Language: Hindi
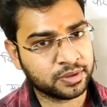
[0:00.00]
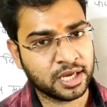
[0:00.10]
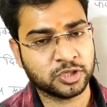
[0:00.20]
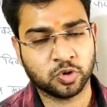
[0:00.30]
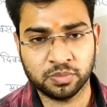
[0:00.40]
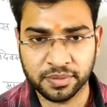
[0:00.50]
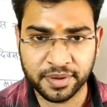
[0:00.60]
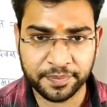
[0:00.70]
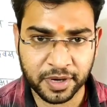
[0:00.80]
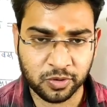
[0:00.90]
नहीं होता है स्कूल में
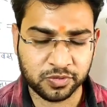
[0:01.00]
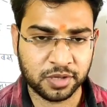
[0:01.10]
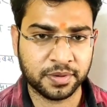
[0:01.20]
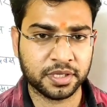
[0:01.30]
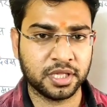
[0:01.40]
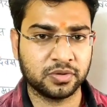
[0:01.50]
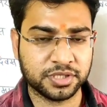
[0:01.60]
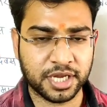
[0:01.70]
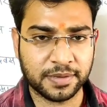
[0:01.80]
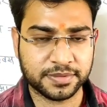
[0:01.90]
भी अपने नुक्ति बढ़ती है
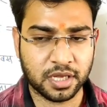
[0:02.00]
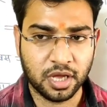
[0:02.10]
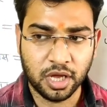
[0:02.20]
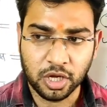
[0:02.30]
उसी टाइप से